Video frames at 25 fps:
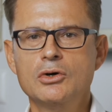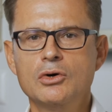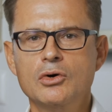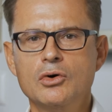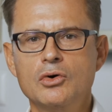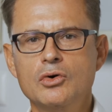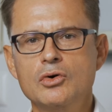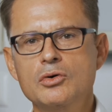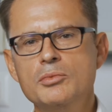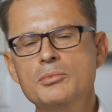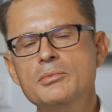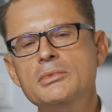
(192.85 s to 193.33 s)

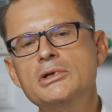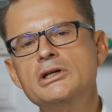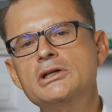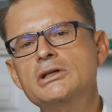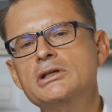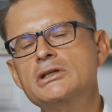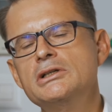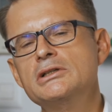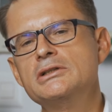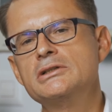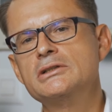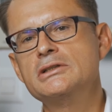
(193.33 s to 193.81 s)
um
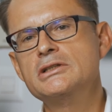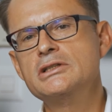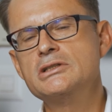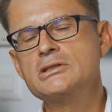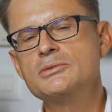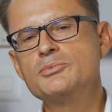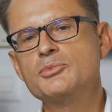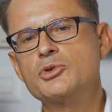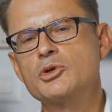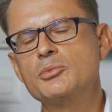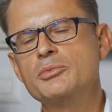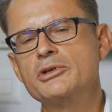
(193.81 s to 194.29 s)

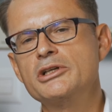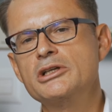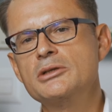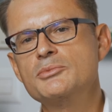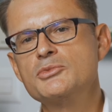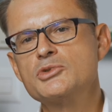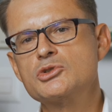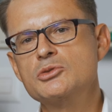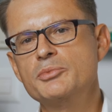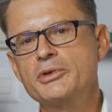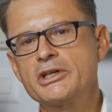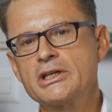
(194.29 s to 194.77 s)
diesem
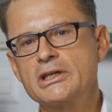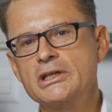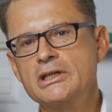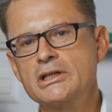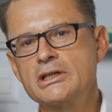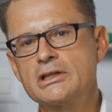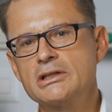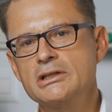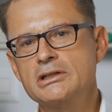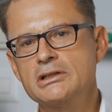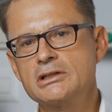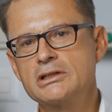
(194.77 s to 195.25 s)
Problem zu
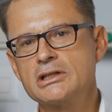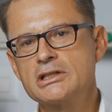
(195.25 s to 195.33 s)
begegnen.